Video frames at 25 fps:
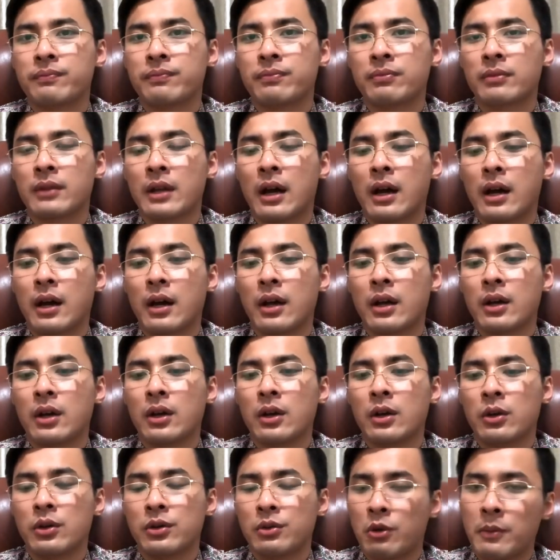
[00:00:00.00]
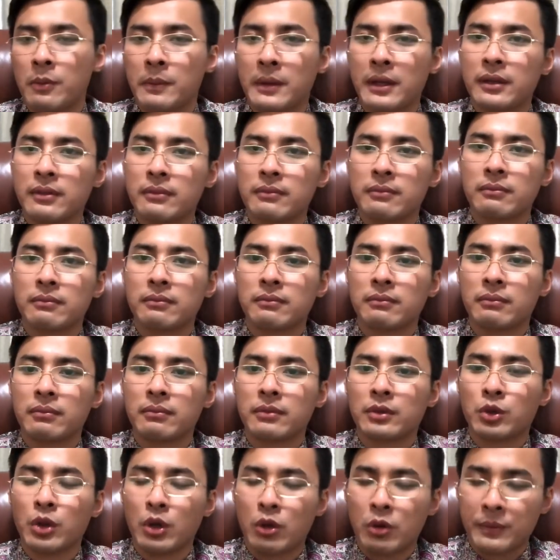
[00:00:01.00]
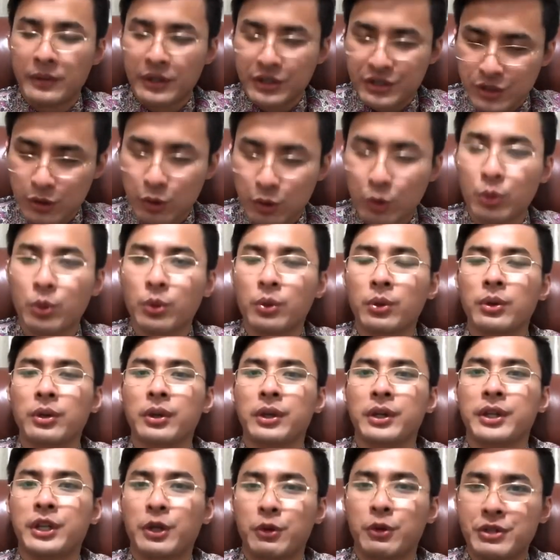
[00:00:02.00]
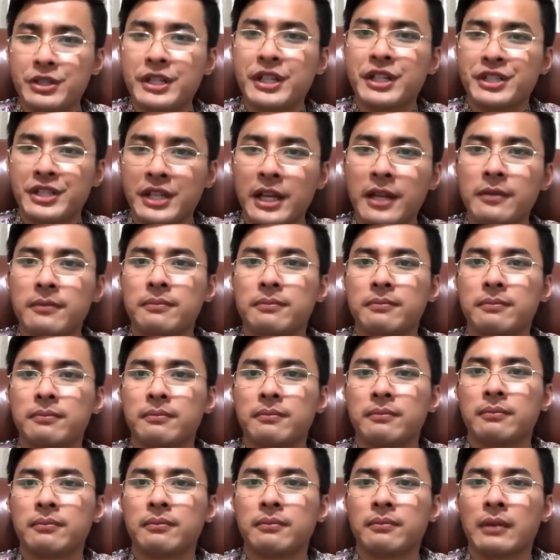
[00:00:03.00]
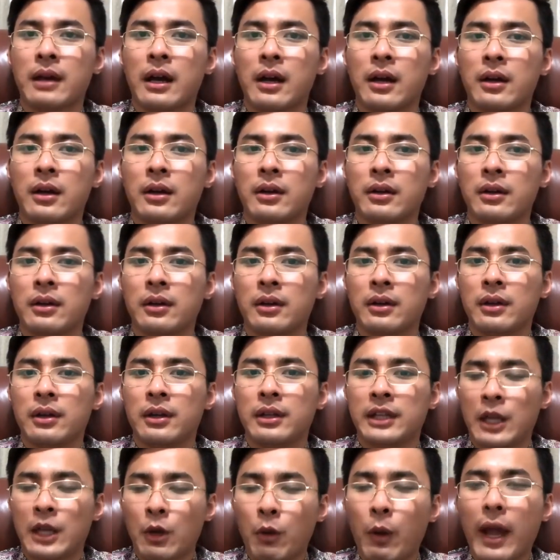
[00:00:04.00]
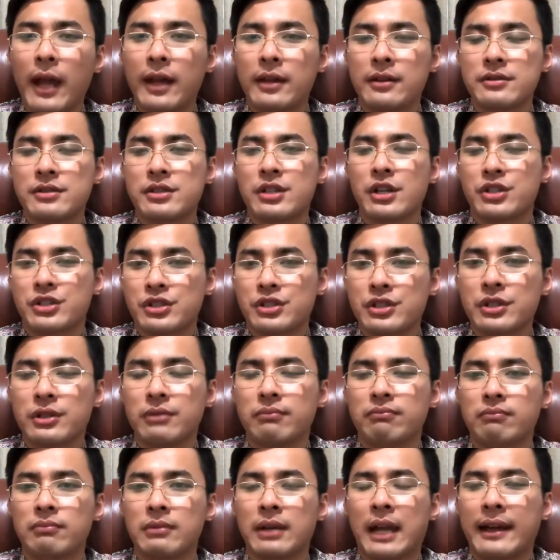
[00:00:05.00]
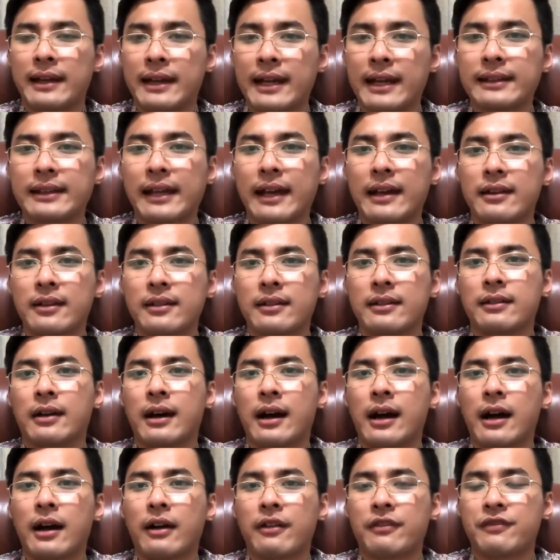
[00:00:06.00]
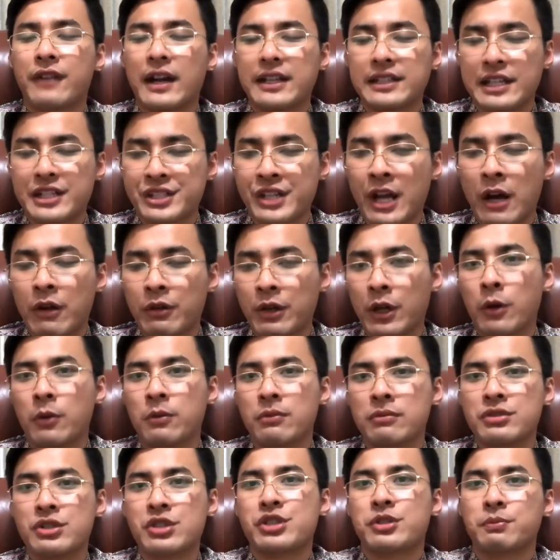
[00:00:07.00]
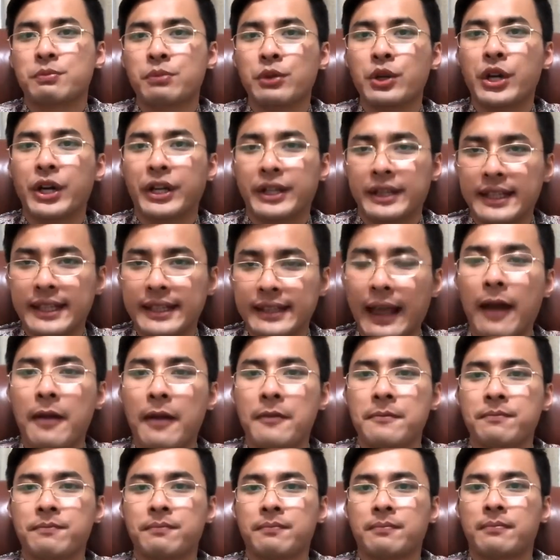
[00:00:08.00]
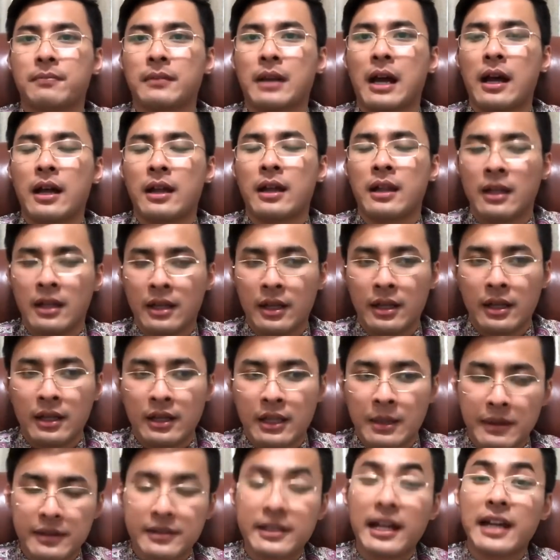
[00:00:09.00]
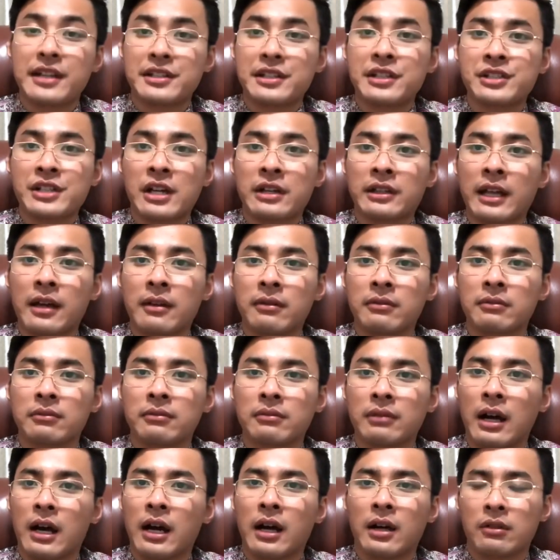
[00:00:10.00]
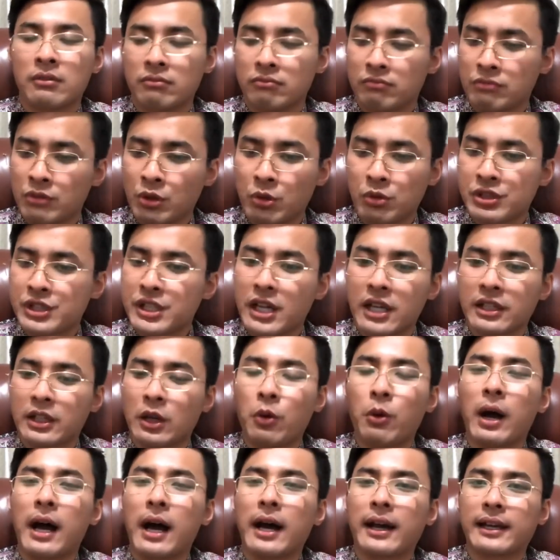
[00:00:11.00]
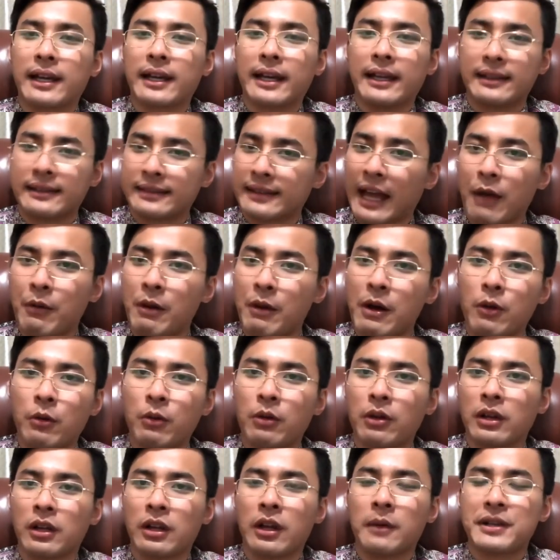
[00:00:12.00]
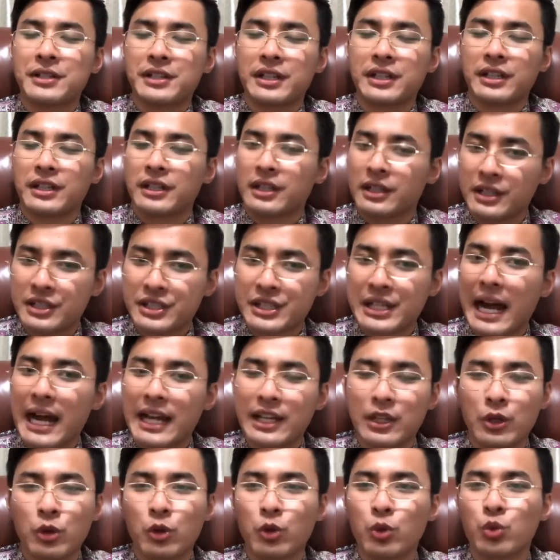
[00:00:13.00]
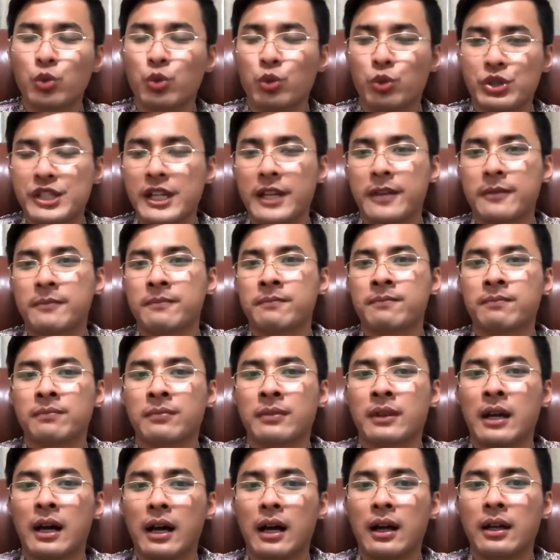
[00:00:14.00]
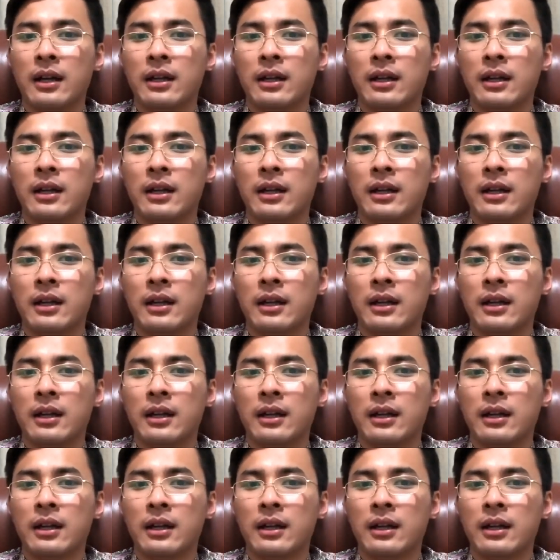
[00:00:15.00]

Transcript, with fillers: 啊，我们对我们的制度。有信心啊，因为这个是人类的啊发展潮流，这是不可逆的啊。那么蔡省长呢啊，用这样的话给台湾老百姓加油鼓劲啊。